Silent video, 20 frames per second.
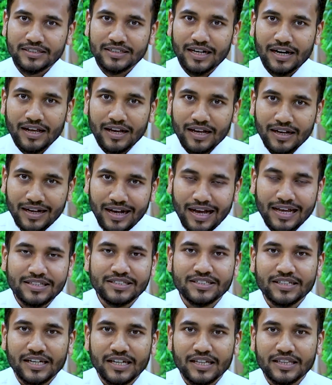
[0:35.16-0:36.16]
যারা
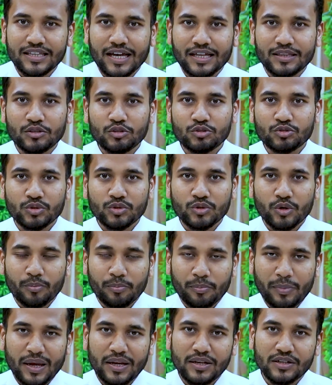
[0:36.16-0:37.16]
কাজ জানেন তাদের জন্য
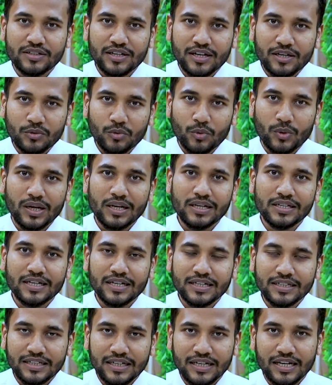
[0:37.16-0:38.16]
পেইন্টার
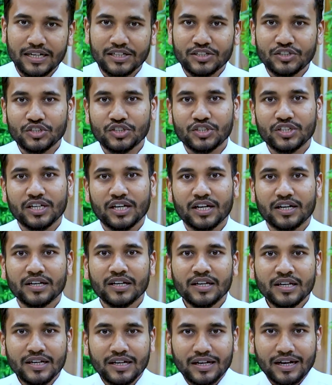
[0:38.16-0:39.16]
ওয়েল্ডার ইলেকট্রিশিয়ান
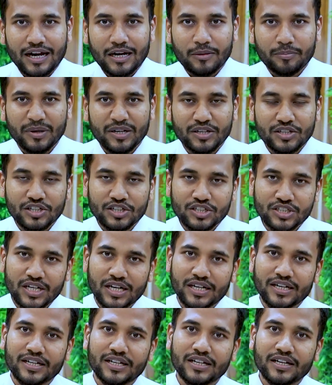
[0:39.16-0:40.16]
কার্পেন্টার
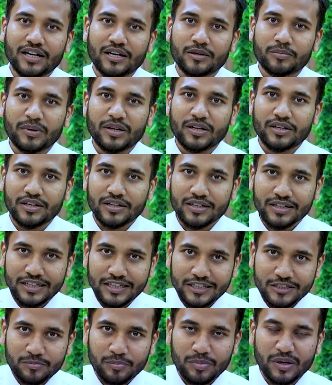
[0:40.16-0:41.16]
শাটারিং কার্পেন্টার
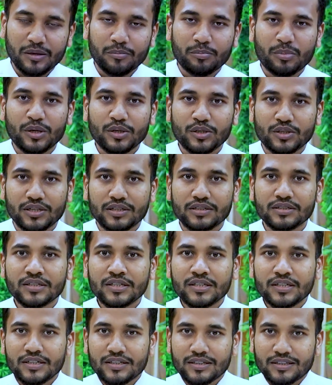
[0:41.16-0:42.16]
স্প্রে পেন্টার
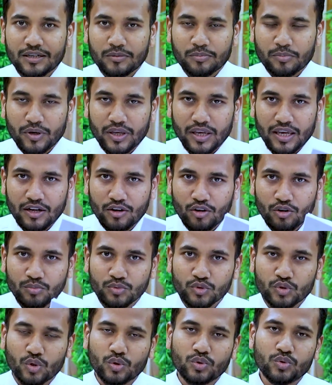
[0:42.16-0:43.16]
তারপরে
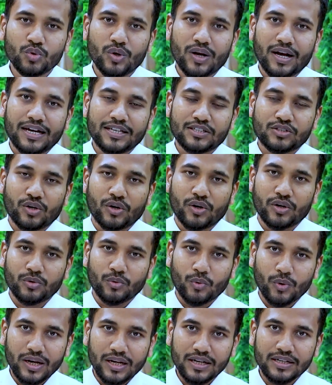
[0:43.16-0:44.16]
এরকম যত কাজ
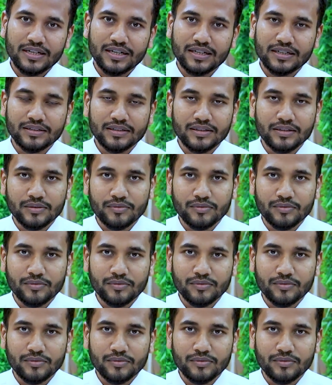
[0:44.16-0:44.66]
হয় ওয়েল্ডার